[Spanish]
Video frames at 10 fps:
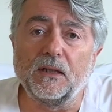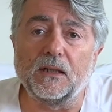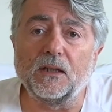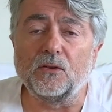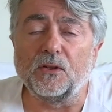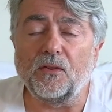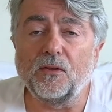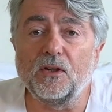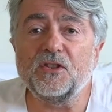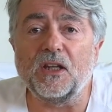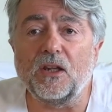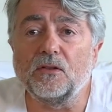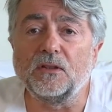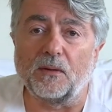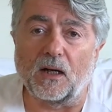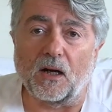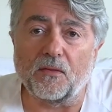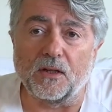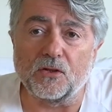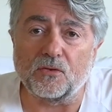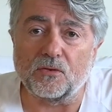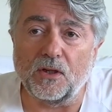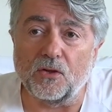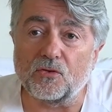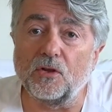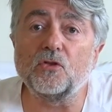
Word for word: en qué condiciones y dónde van a nacer estos niños.